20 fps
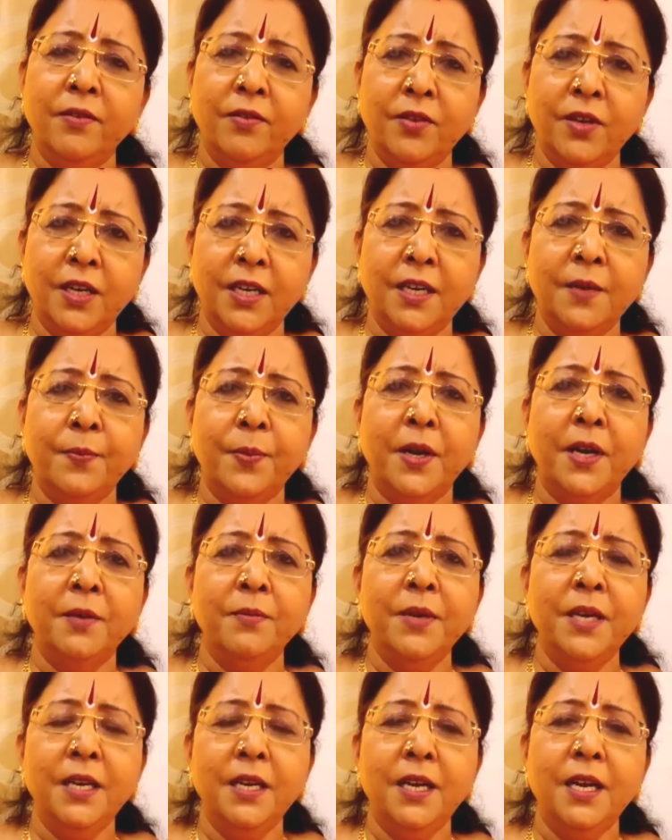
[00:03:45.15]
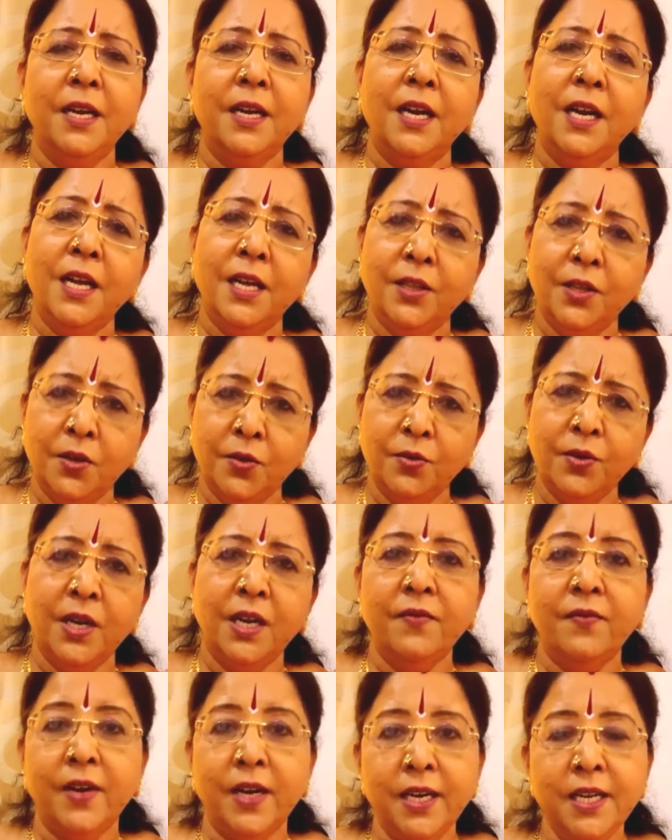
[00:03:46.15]
உங்ககிட்ட பணமே இல்லைனாலும்
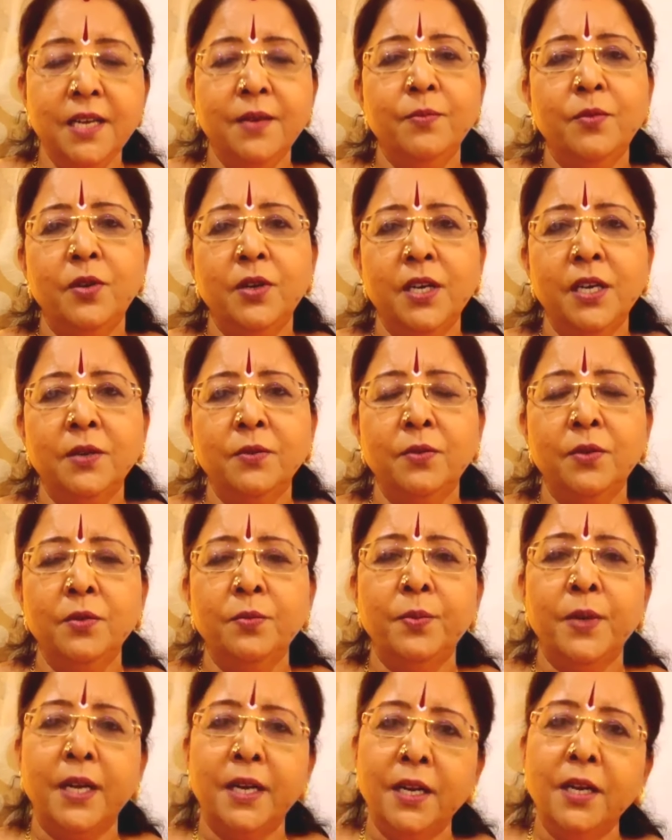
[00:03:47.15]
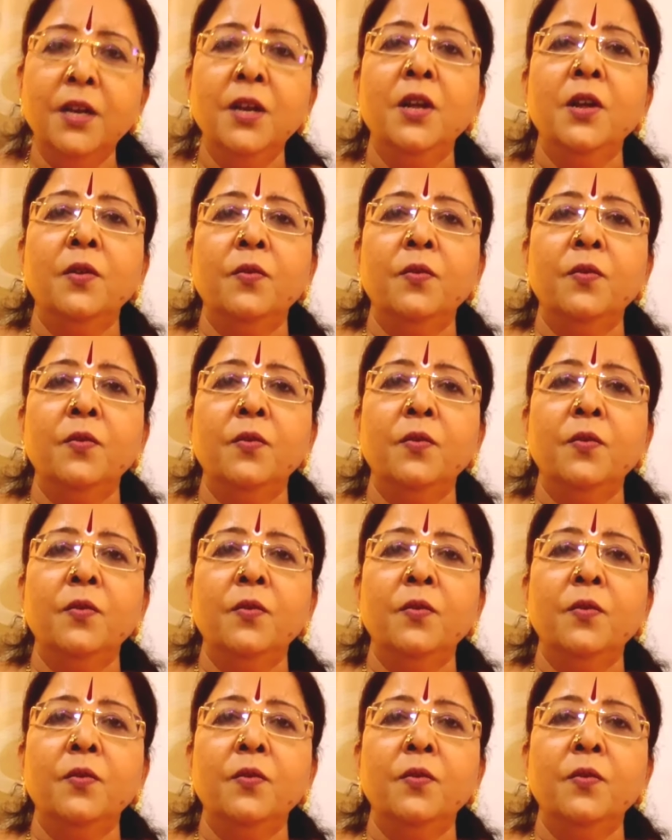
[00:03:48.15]
அதற்குண்டான வழியை முருகன் கொடுப்பாரு